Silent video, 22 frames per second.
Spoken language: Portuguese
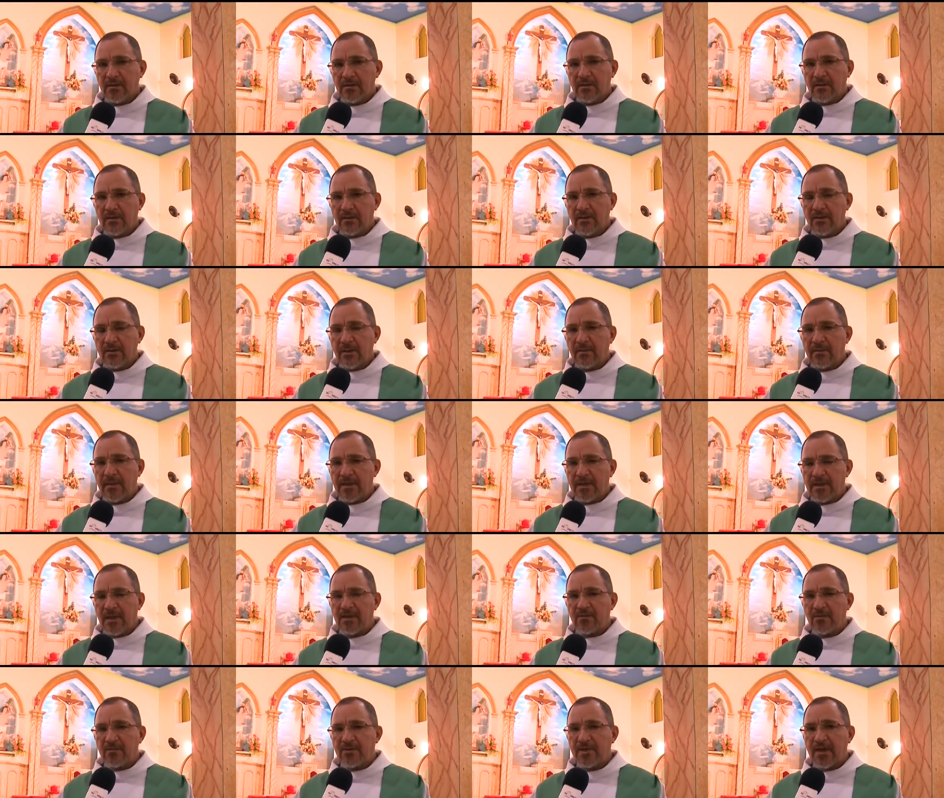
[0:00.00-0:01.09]
e de também
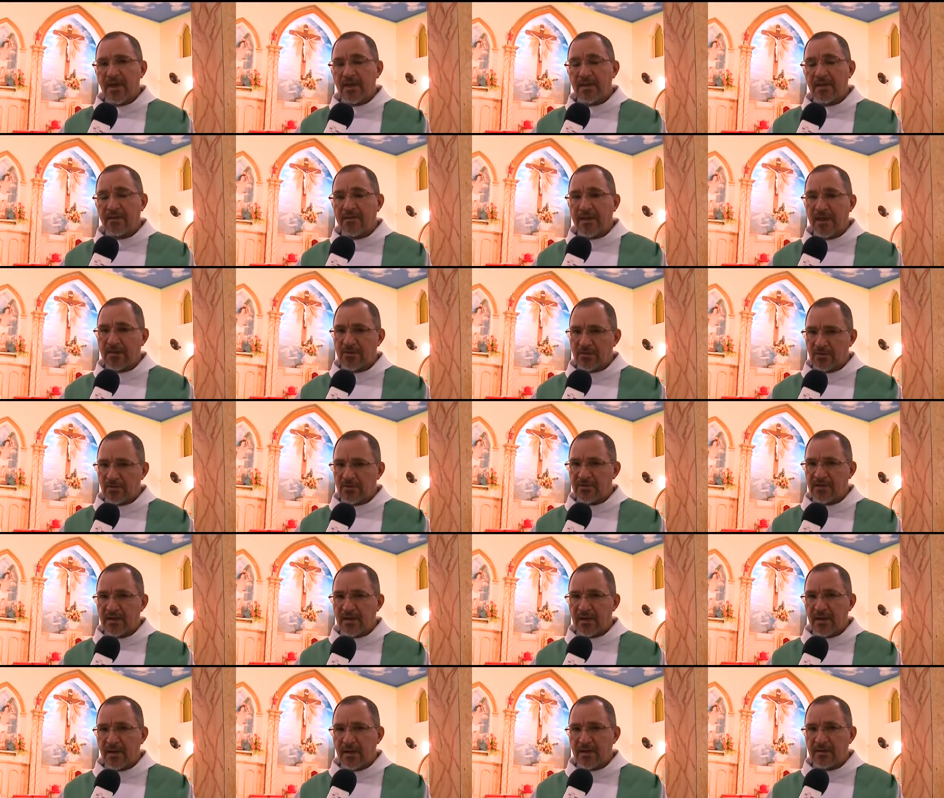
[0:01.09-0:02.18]
denunciar também as
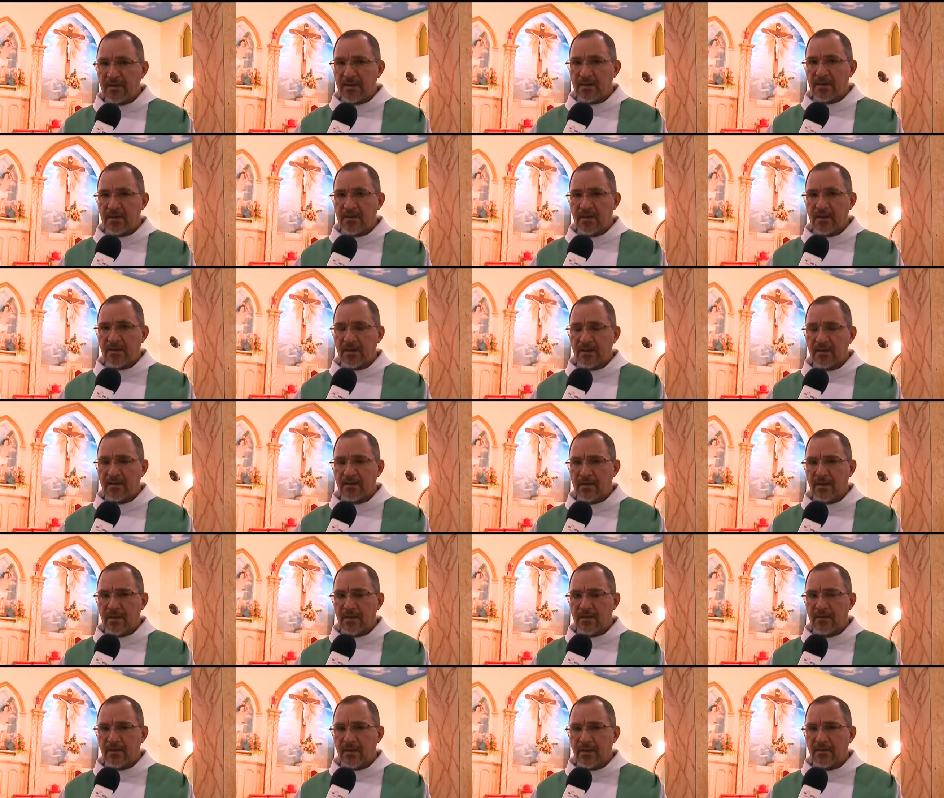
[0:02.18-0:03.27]
coisas erradas que tem na,
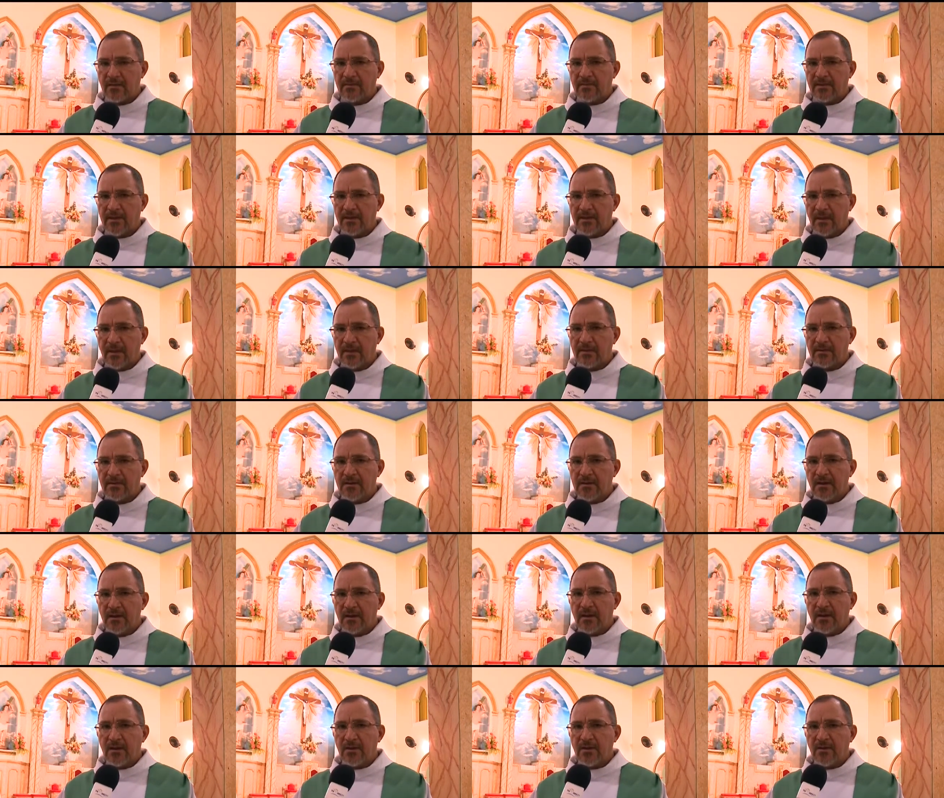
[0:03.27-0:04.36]
na, na comunidade.
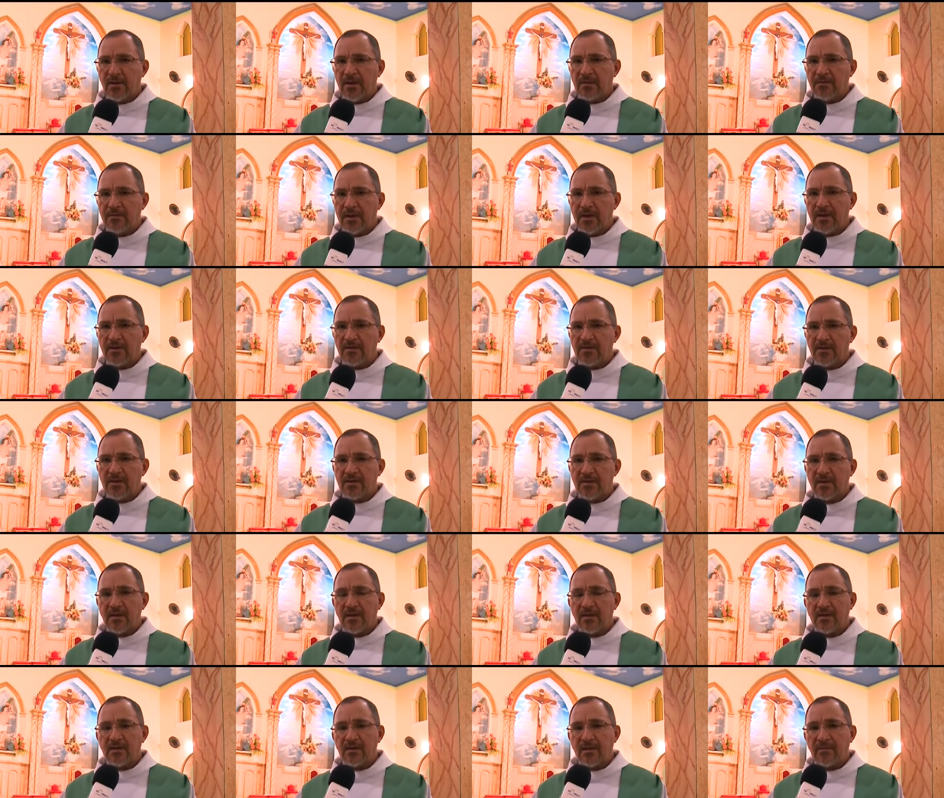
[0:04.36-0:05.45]
Então a imprensa
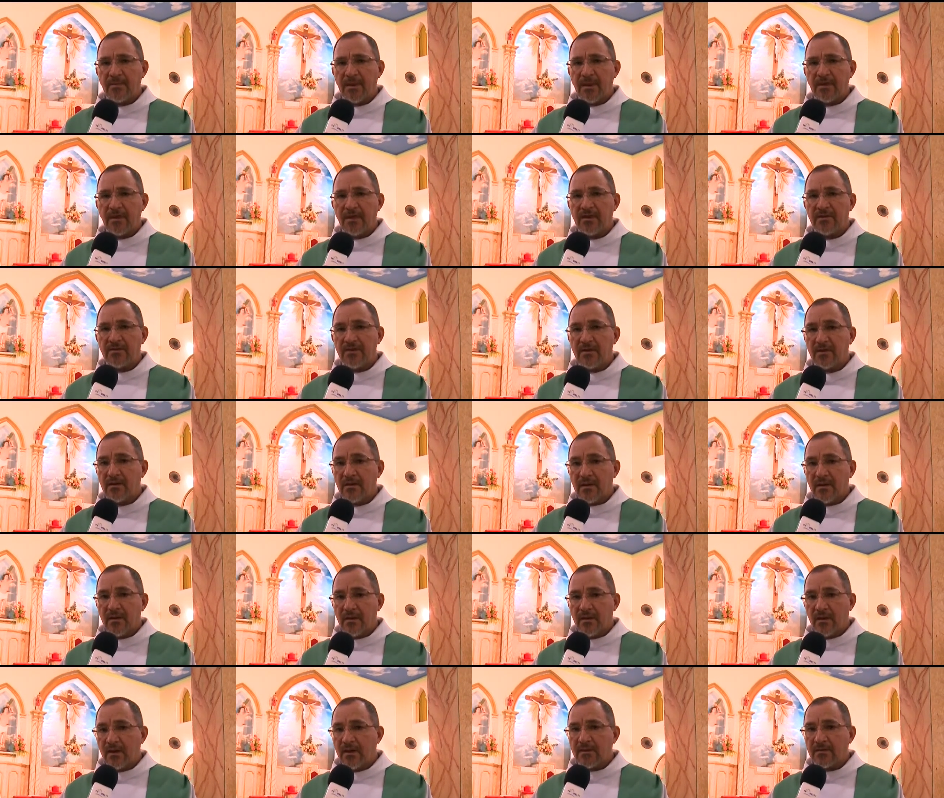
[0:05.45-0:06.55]
tem também essa
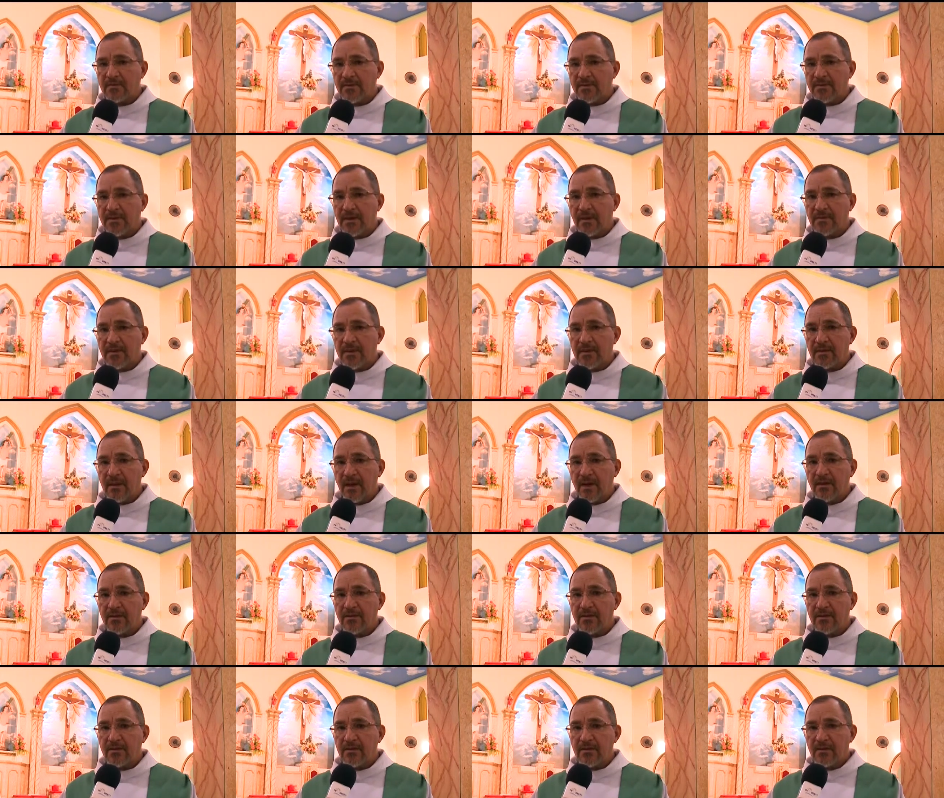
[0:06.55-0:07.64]

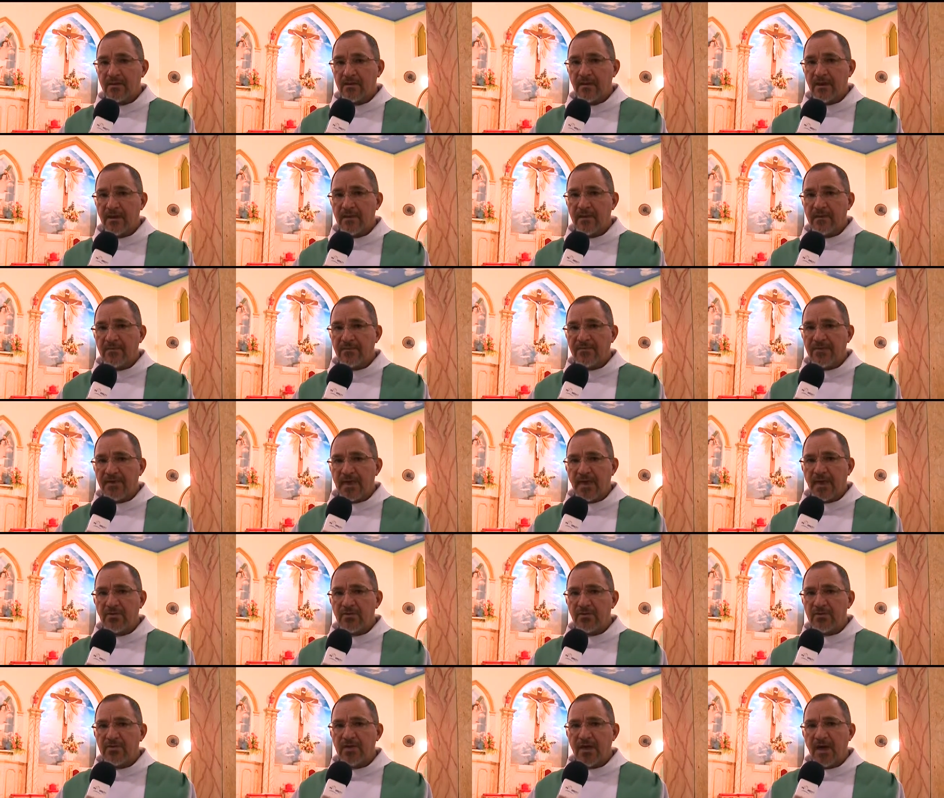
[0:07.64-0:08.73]
responsabilidade né, de
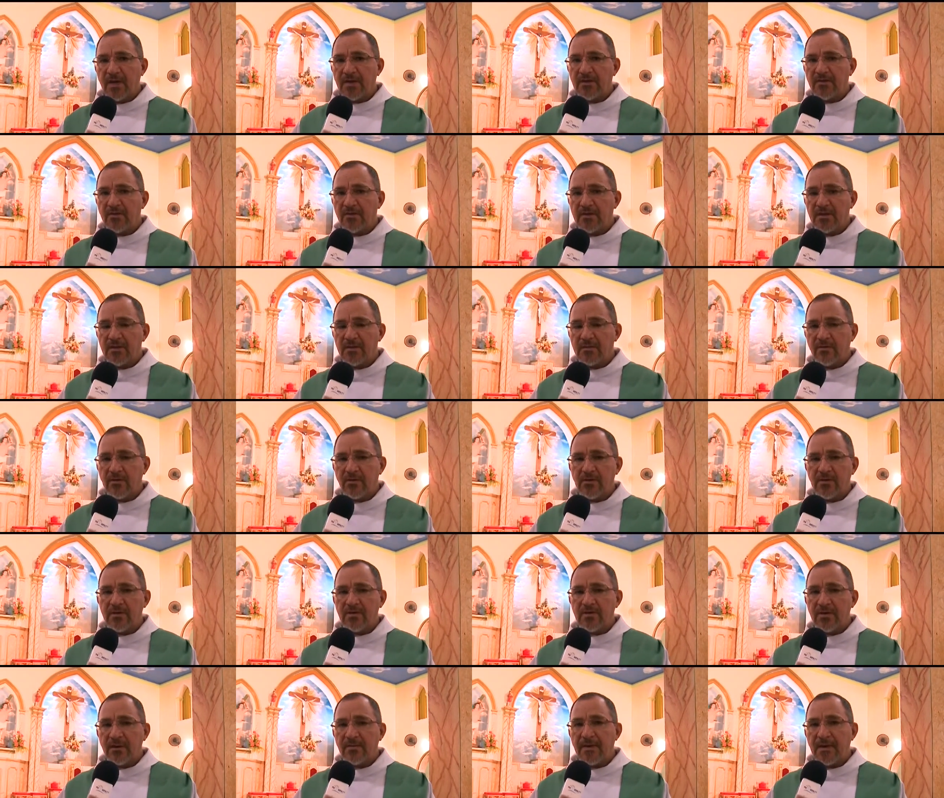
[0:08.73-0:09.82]
anunciar as coisas
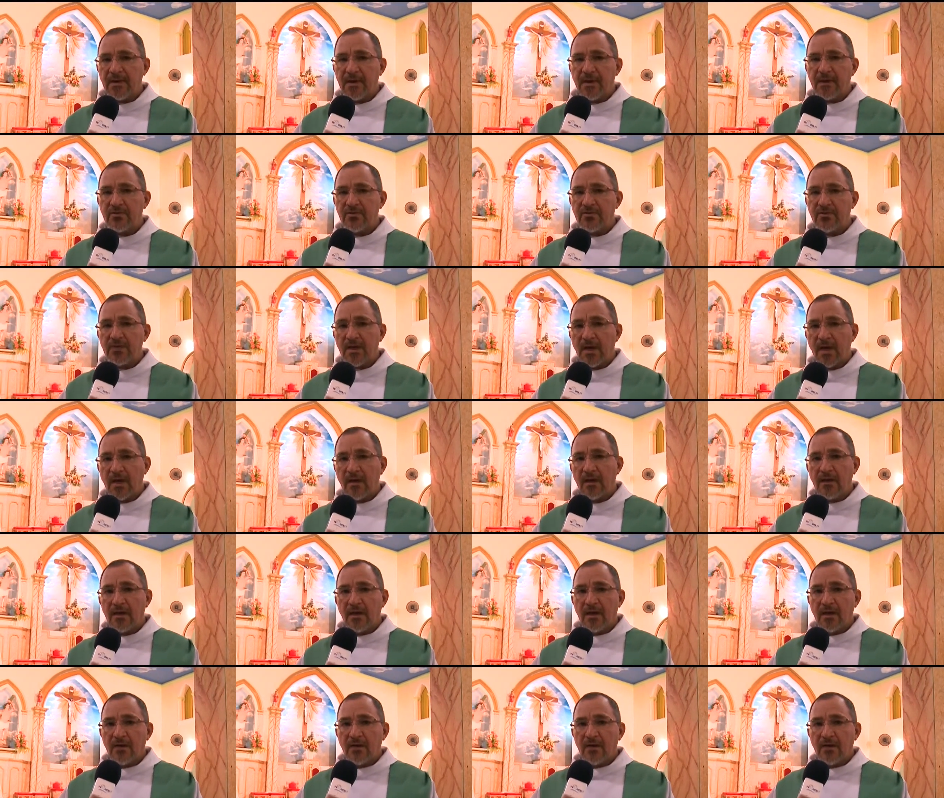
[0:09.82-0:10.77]
boas e também denunciar